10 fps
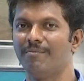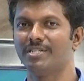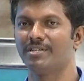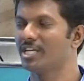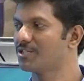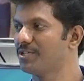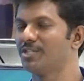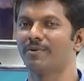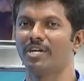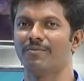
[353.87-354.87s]
இமேஜஸ்
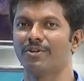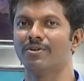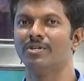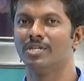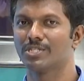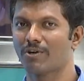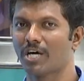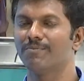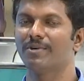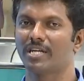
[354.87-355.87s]
எக்ஸ்பீரியன்ஸ் பண்ண முடியும் ஸோ
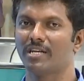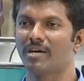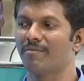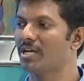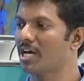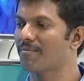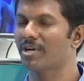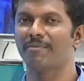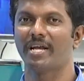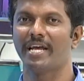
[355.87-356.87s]
அது மட்டும் இல்லாமல்
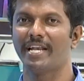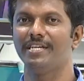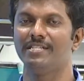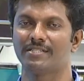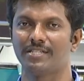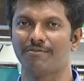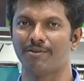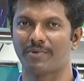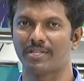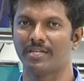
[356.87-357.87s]
நார்மலாக நம்ம எல்லா எல்இடிஸும்
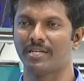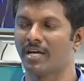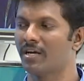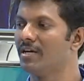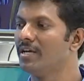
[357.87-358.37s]
டிவி பார்த்தீங்கன்னா